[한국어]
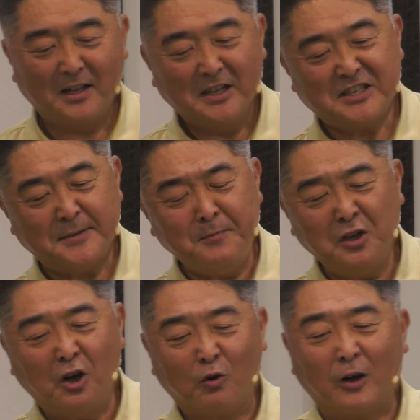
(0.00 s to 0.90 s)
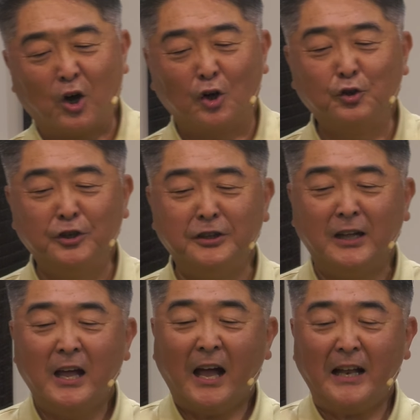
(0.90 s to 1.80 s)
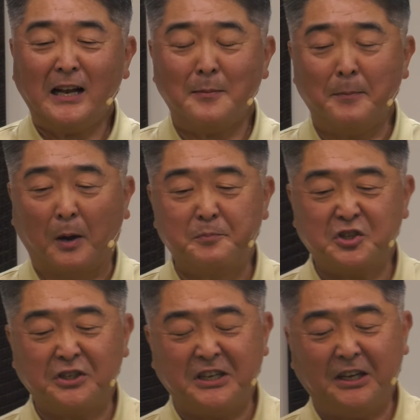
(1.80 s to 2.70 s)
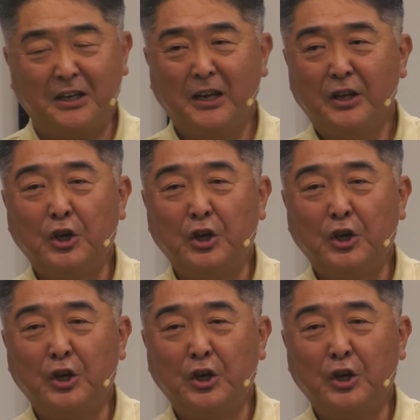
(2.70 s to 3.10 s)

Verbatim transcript: 심는 것과 거두는 하나님의 법칙이